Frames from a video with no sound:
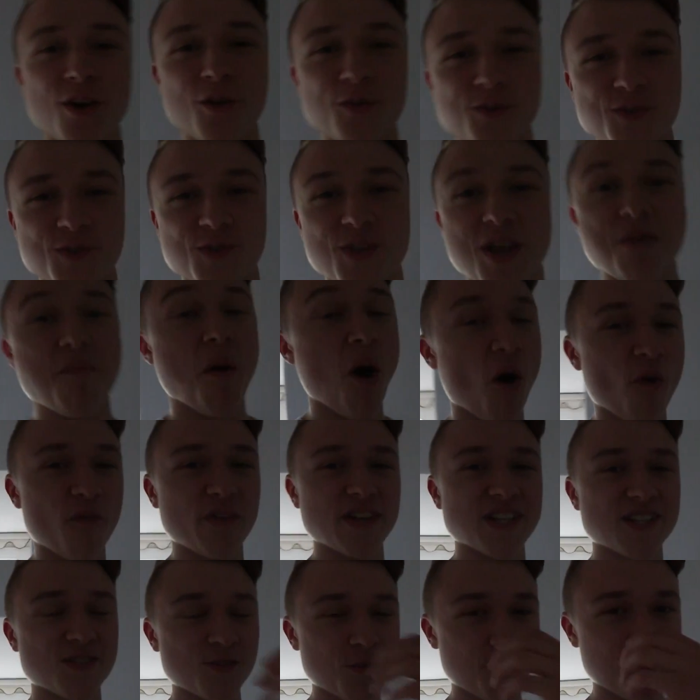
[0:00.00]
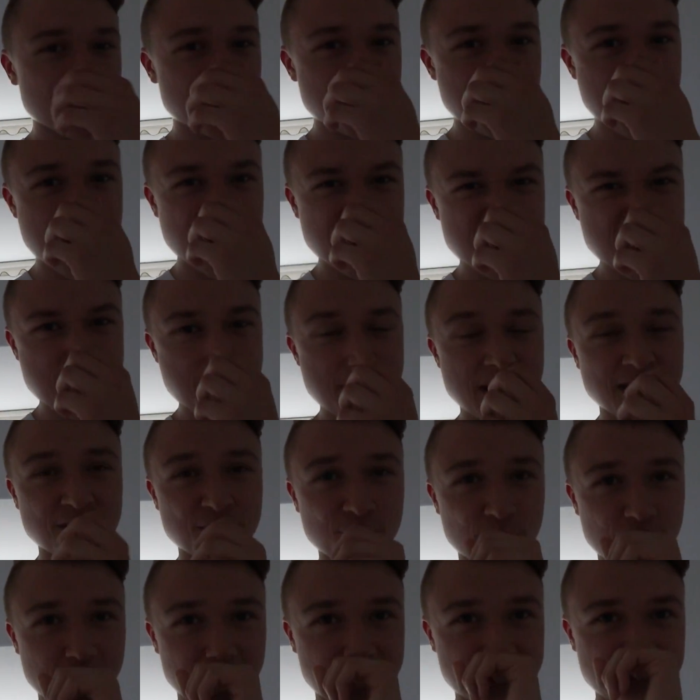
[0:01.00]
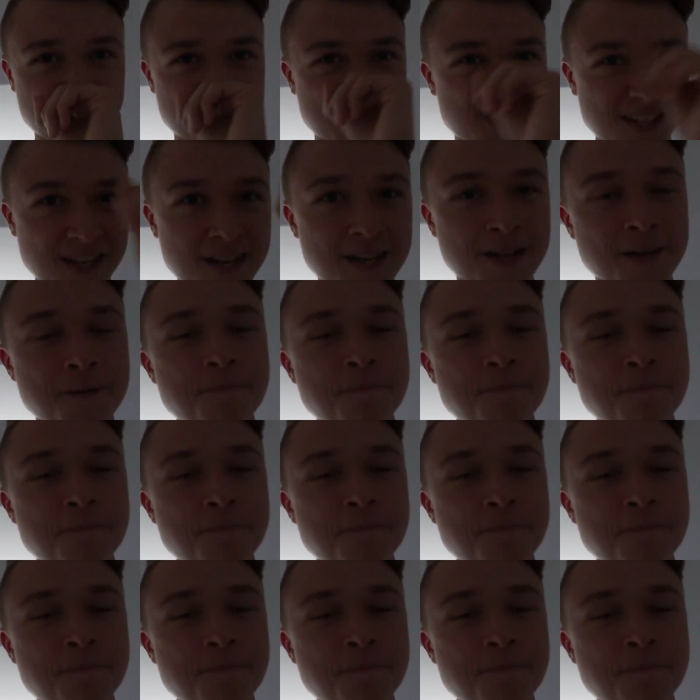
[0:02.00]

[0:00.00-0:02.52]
aufzunehmen, auch wenn es nur mit dem Handy im Endeffekt ist.